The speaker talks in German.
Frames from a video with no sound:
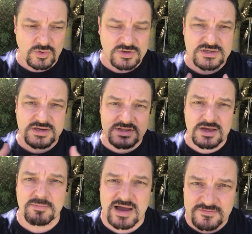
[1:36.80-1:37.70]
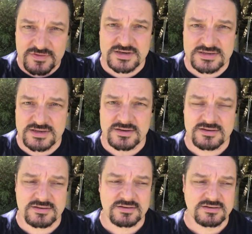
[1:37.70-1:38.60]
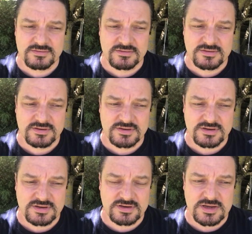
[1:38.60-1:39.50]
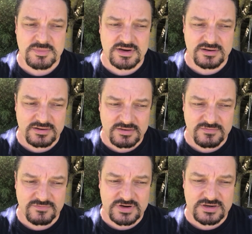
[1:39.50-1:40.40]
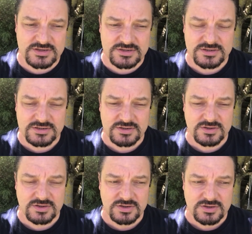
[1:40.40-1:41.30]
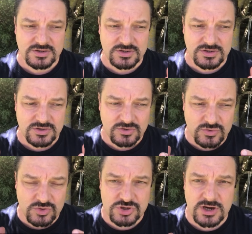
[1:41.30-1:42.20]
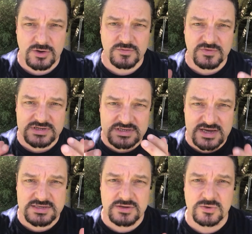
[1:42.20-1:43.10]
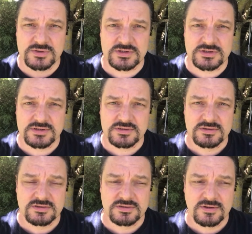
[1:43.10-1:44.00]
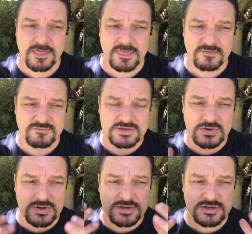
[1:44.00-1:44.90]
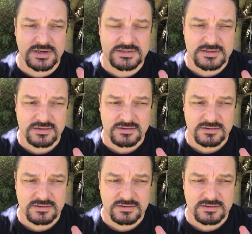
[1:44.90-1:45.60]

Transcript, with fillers: Und das geht am einfachsten, indem man wirklich nur schaut, was jetzt los ist. Was höre ich jetzt?